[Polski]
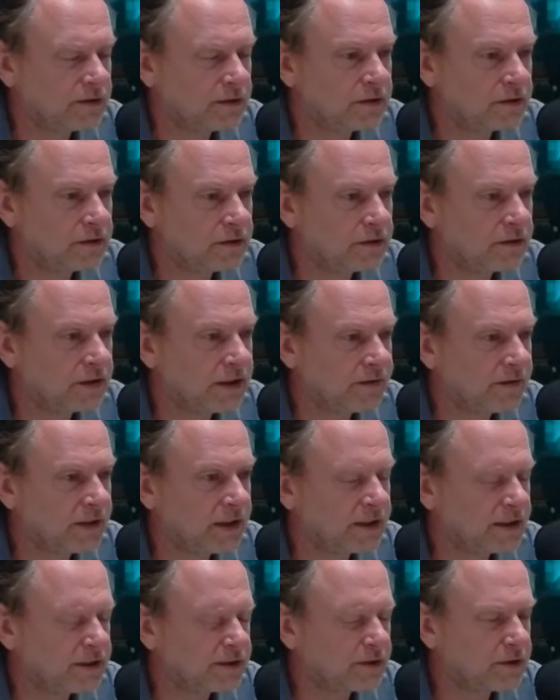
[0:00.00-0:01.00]
y,
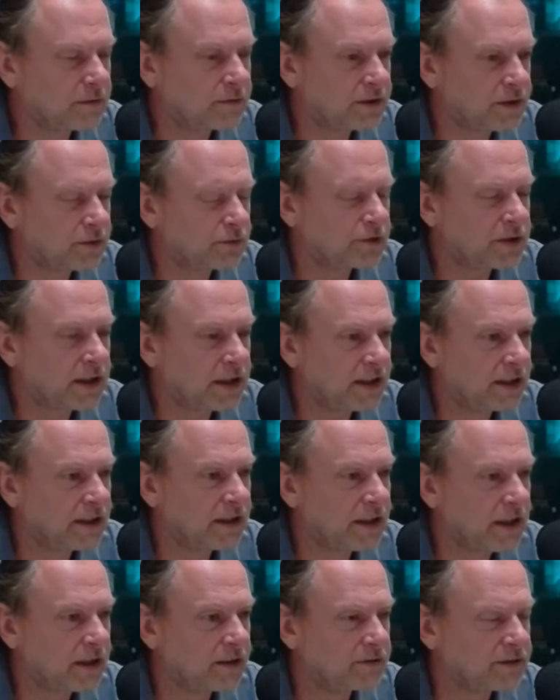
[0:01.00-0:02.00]
dodawane są te
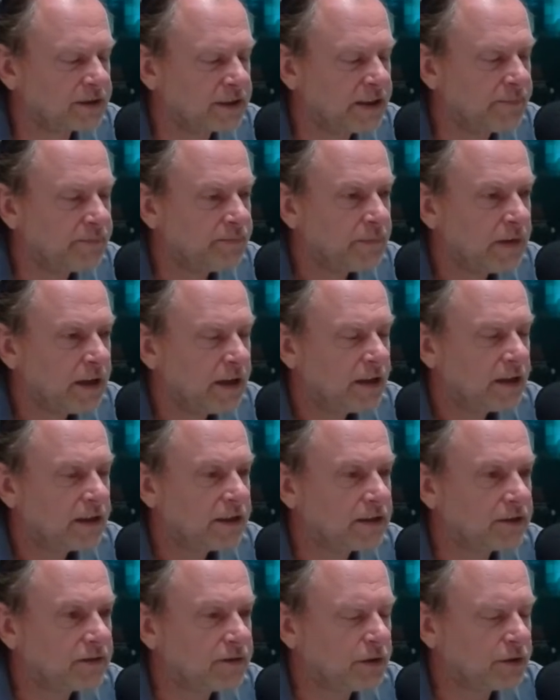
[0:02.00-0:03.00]
uszlachetniające
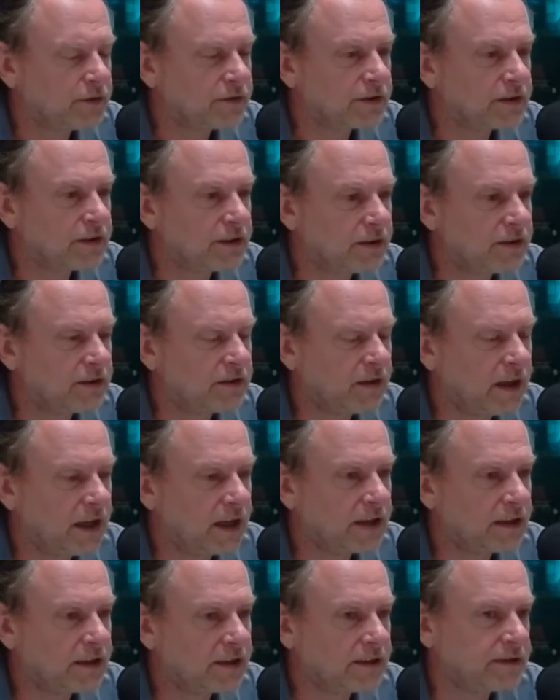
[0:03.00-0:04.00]
związki, no
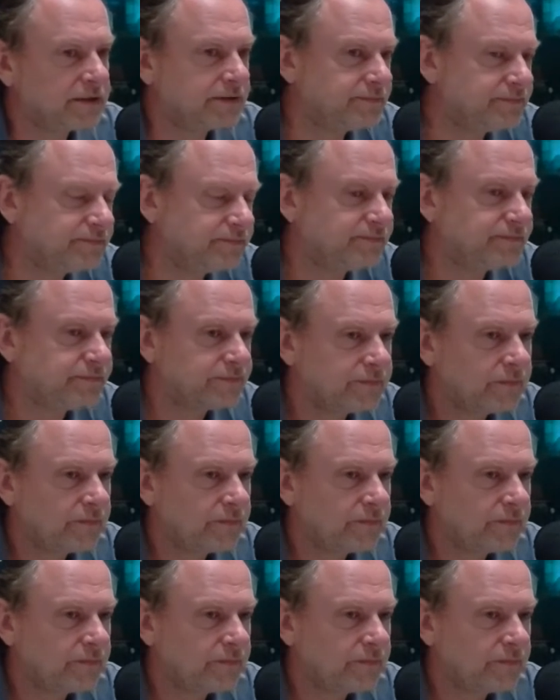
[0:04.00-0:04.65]
ale mm,